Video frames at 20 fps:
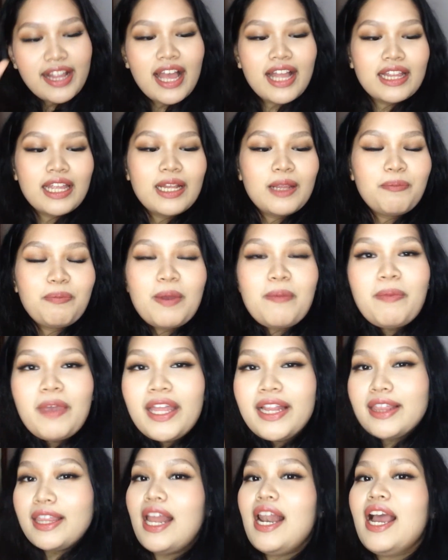natin,
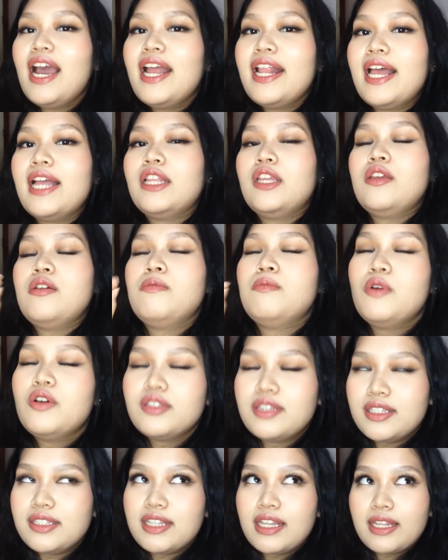pipiin talaga natin yung
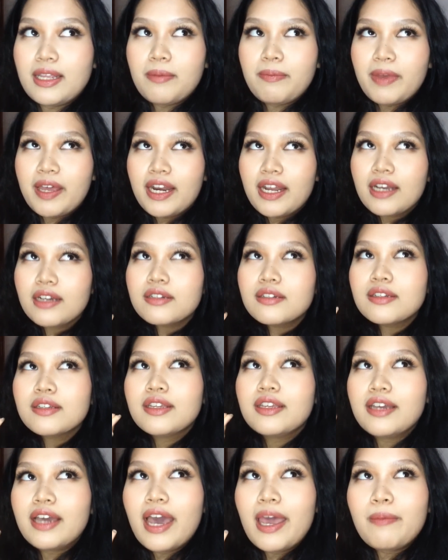boses natin para
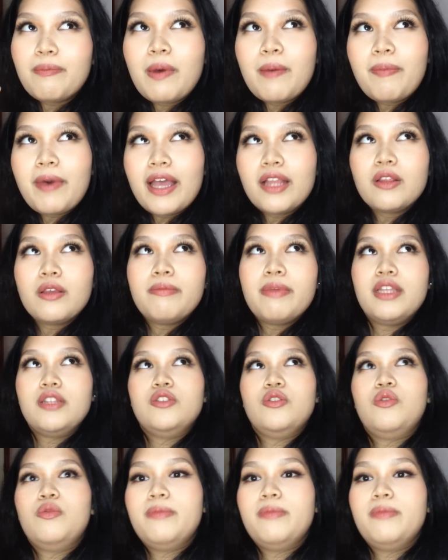kahit papano medyo